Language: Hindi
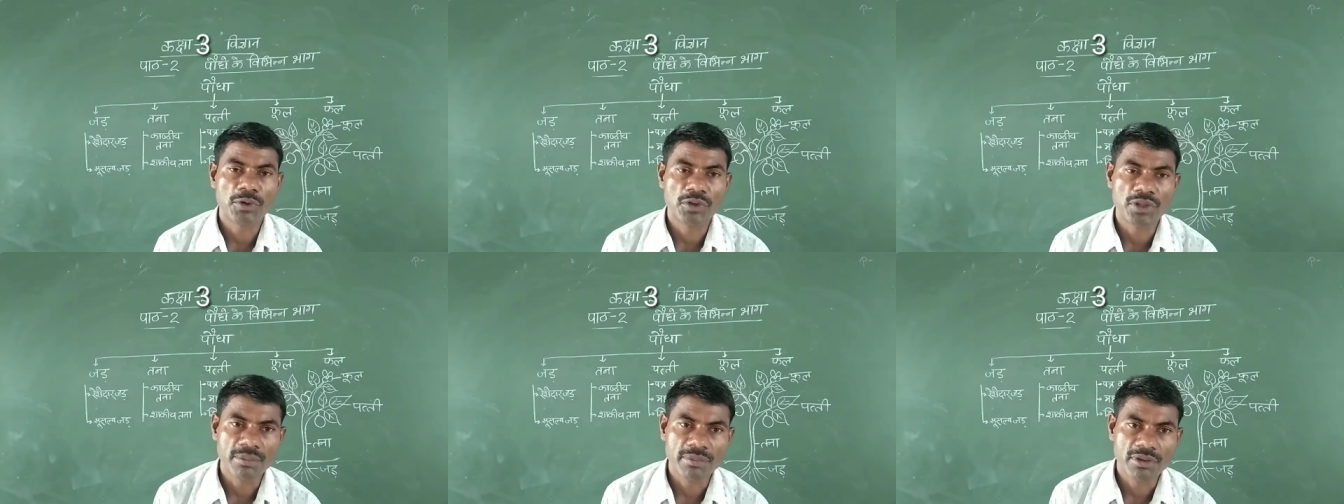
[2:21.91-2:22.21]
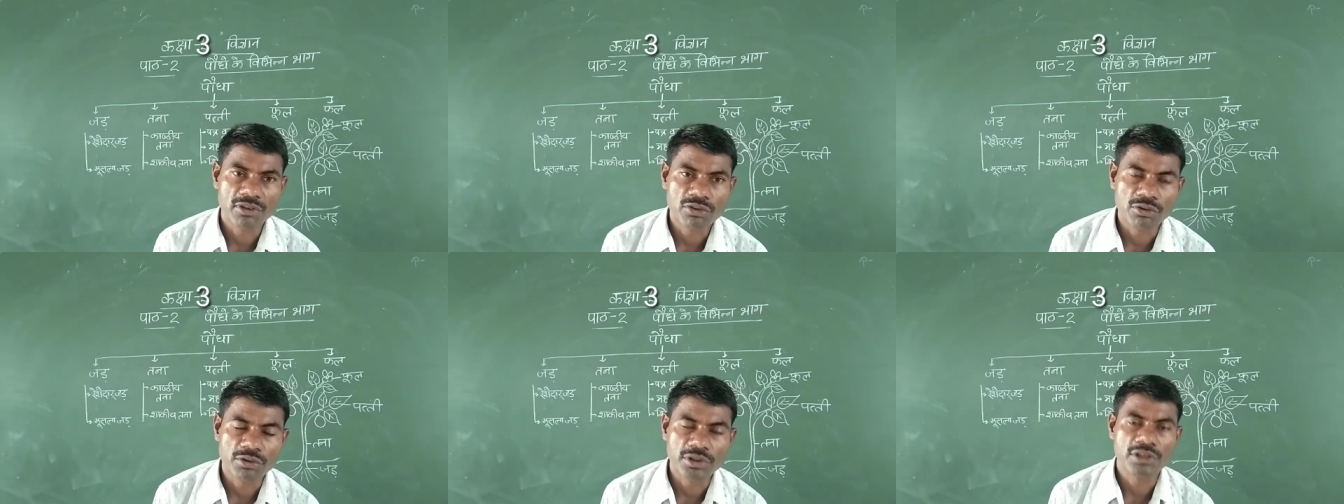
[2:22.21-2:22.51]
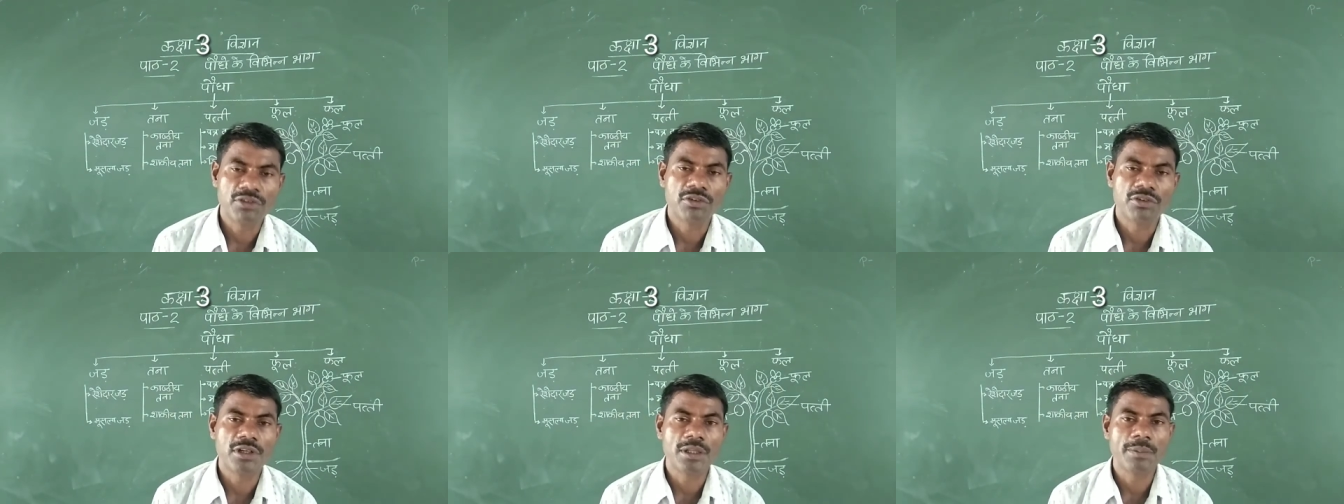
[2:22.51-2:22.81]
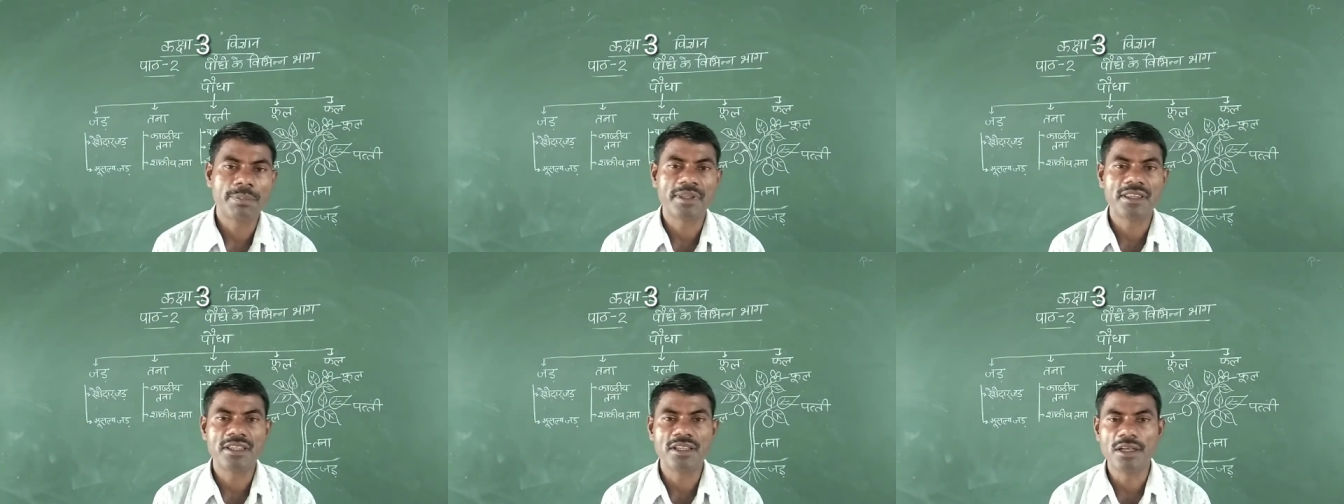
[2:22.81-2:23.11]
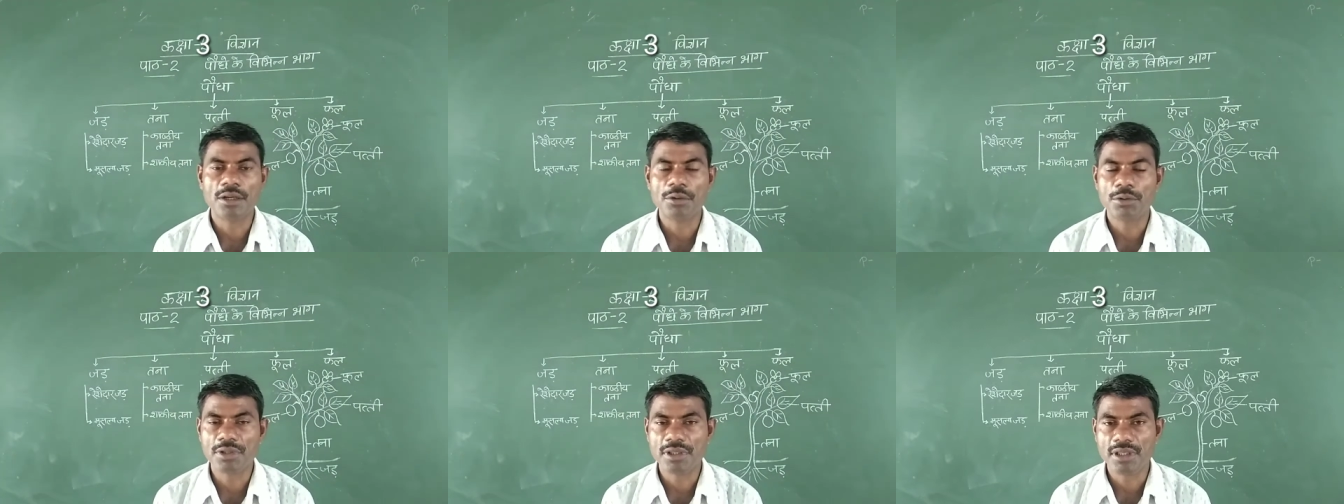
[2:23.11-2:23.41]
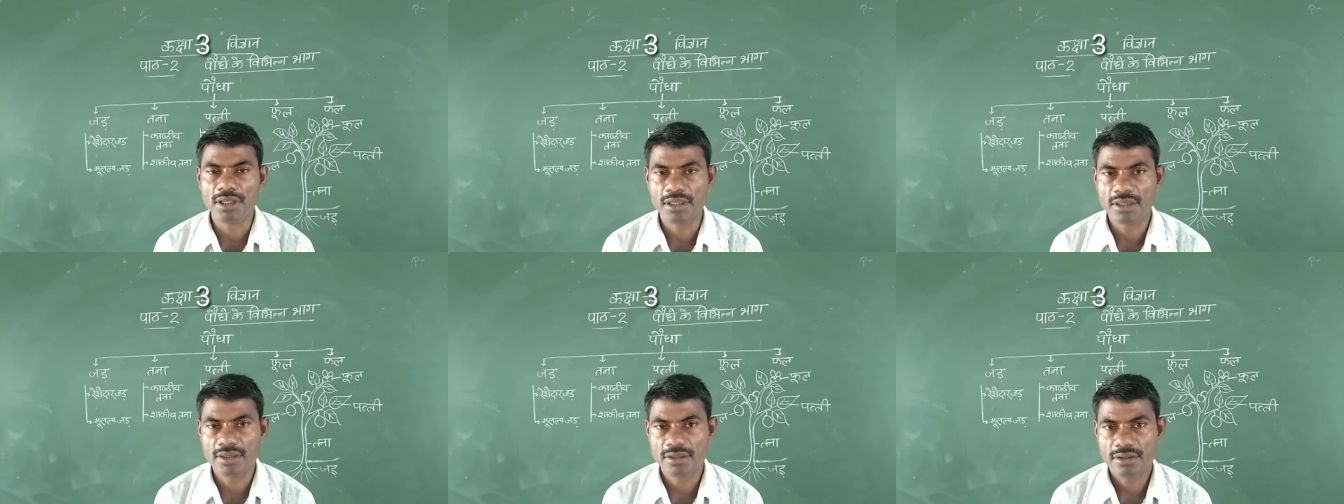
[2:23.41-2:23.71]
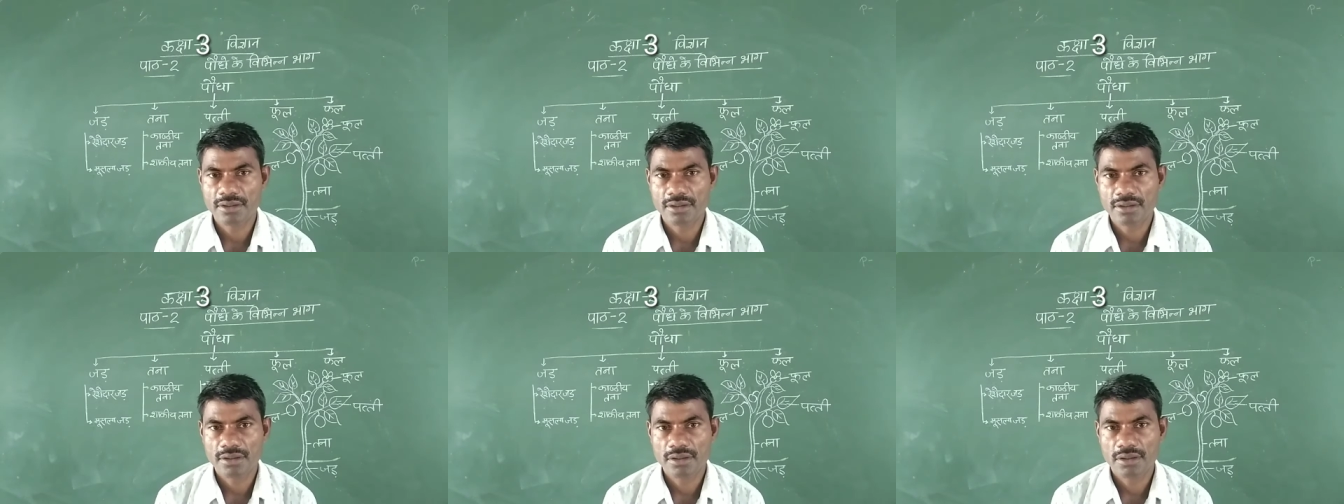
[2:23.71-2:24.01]
पौधे में छोटी छोटी पत्तियाँ होती
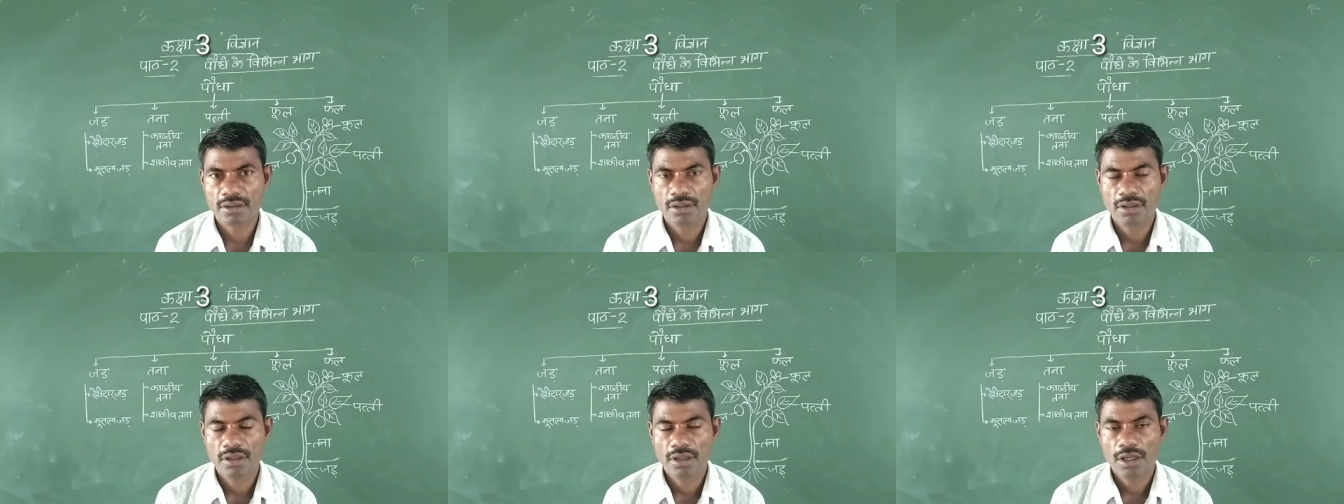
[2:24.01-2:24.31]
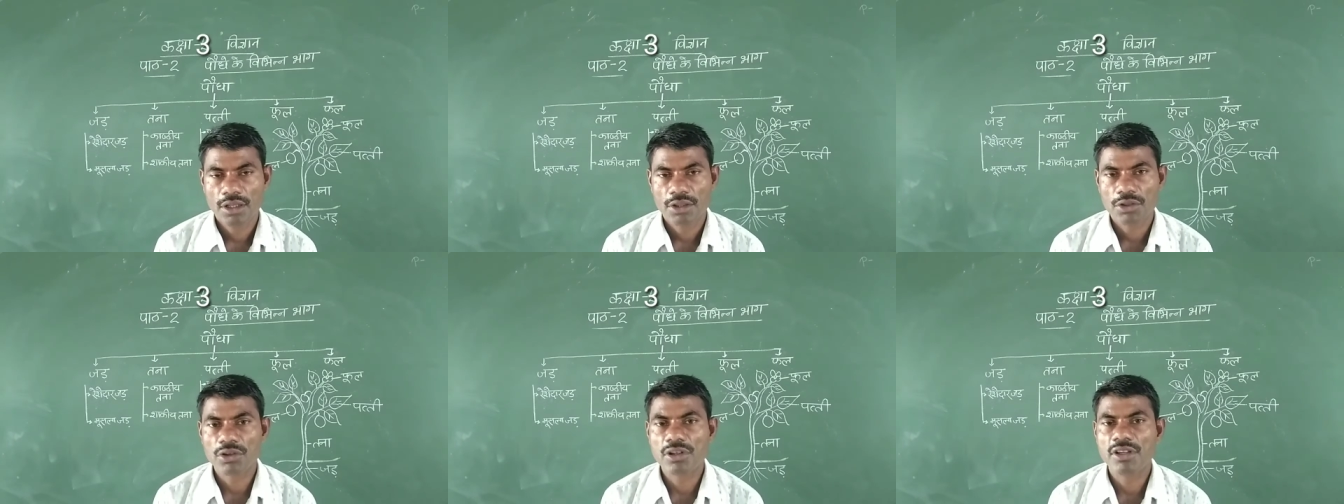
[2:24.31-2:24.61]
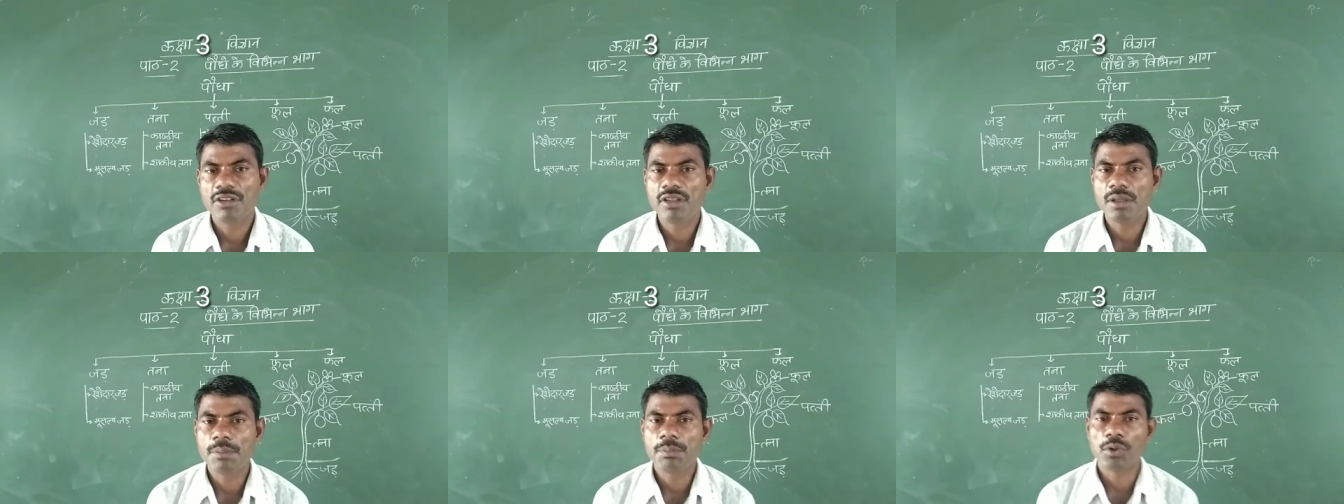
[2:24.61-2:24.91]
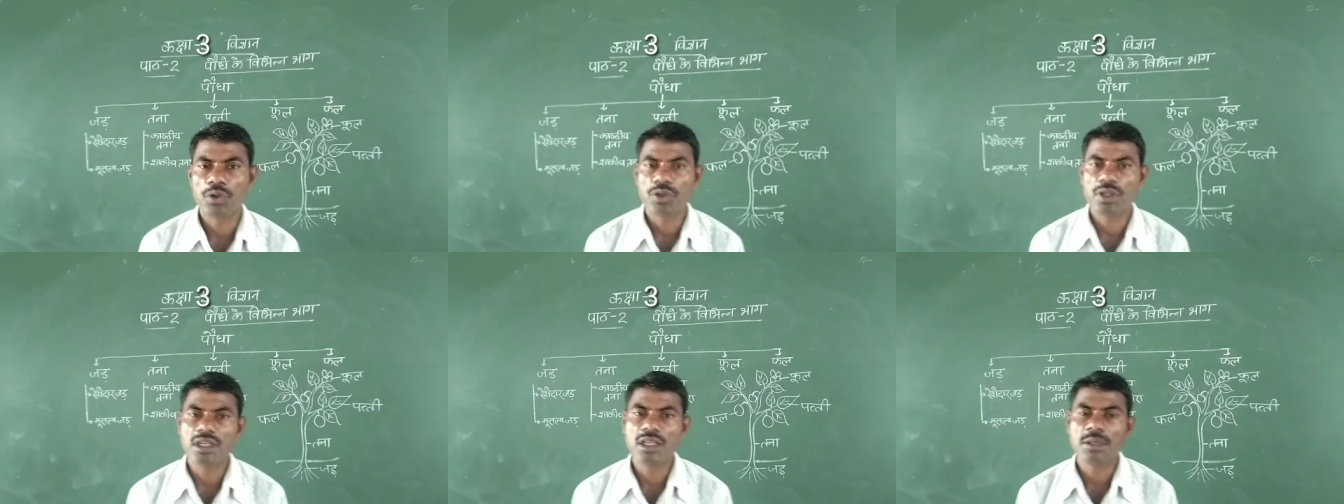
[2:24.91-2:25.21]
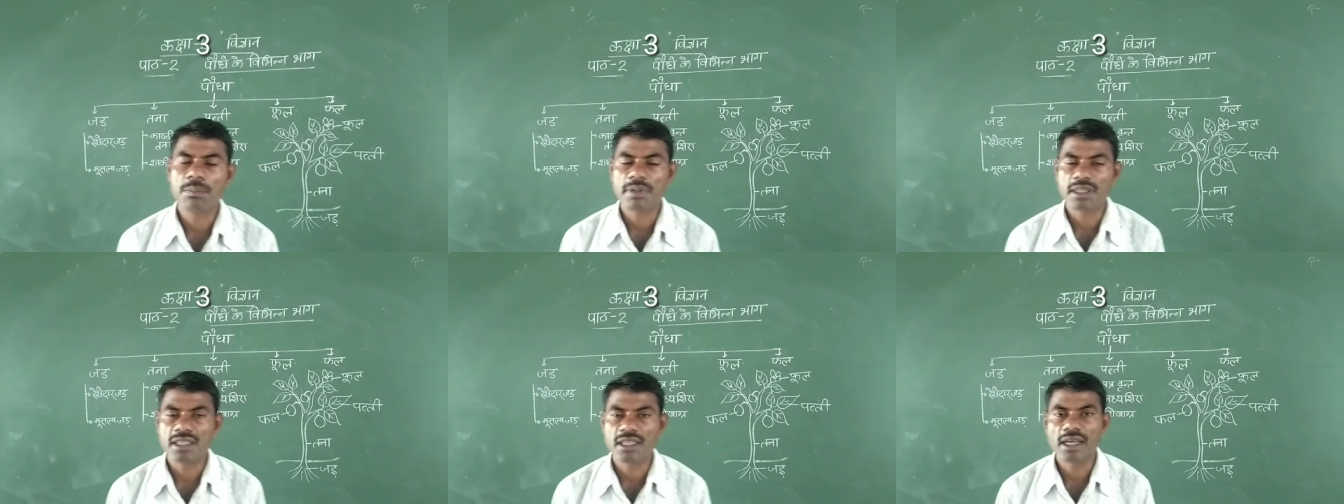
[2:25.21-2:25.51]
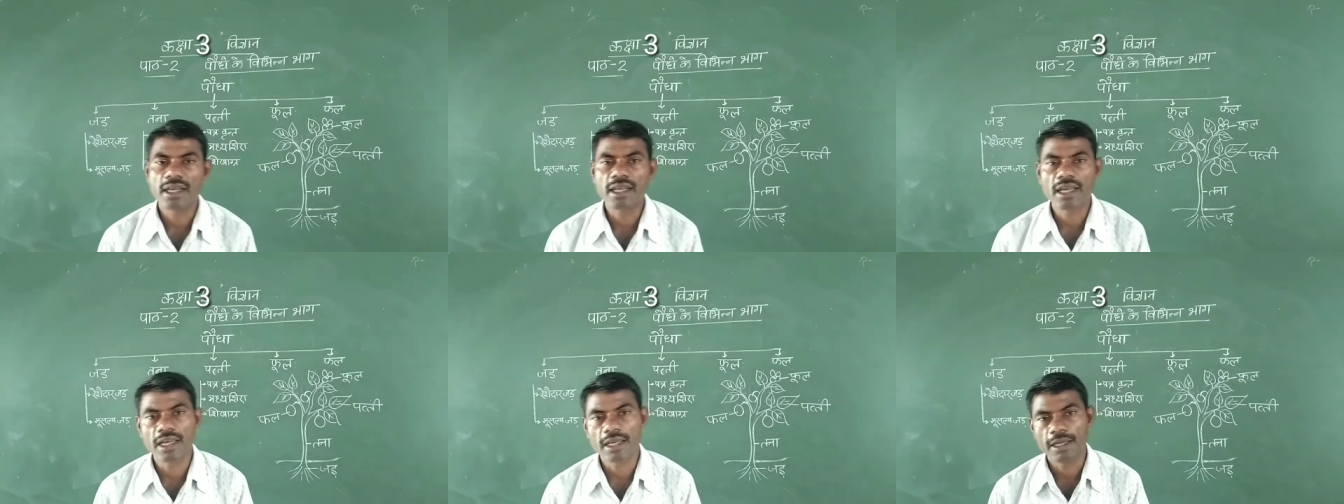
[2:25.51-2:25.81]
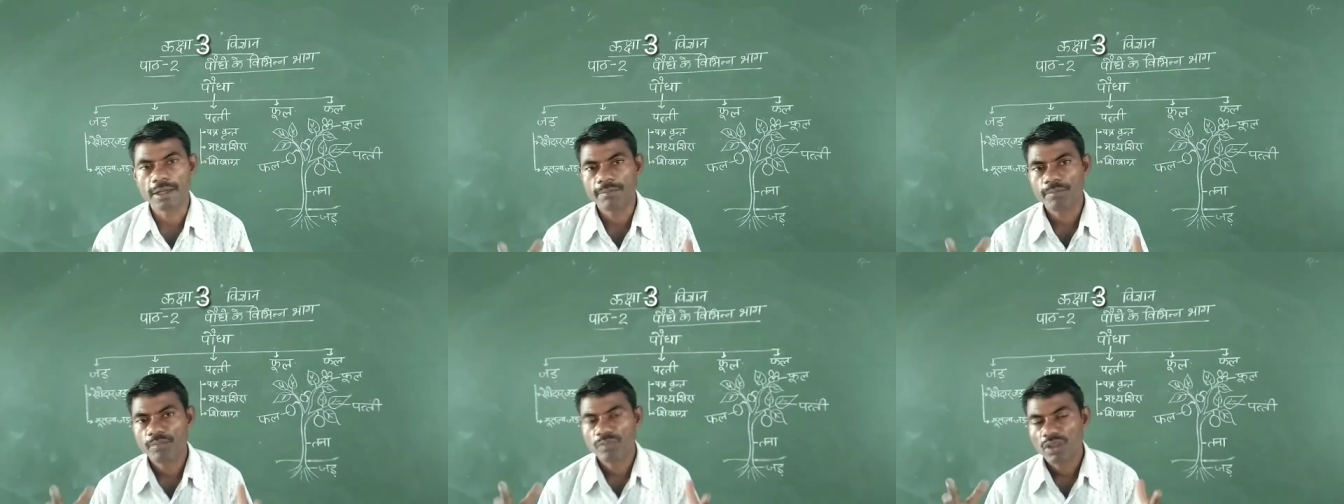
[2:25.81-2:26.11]
हैं तो किसी पौधे की पत्तियाँ क्या
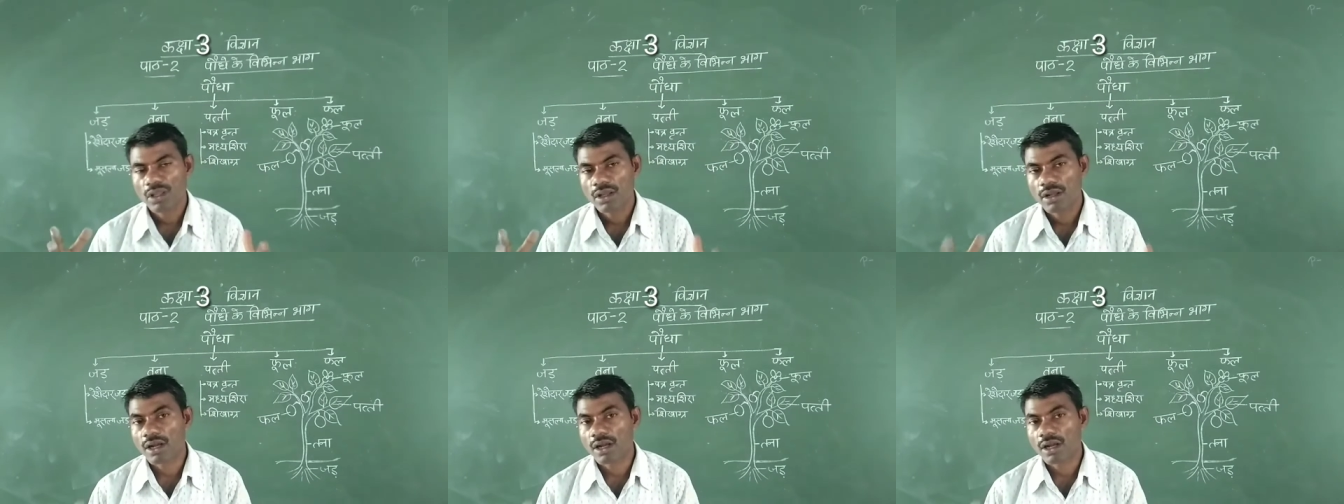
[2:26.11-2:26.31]
है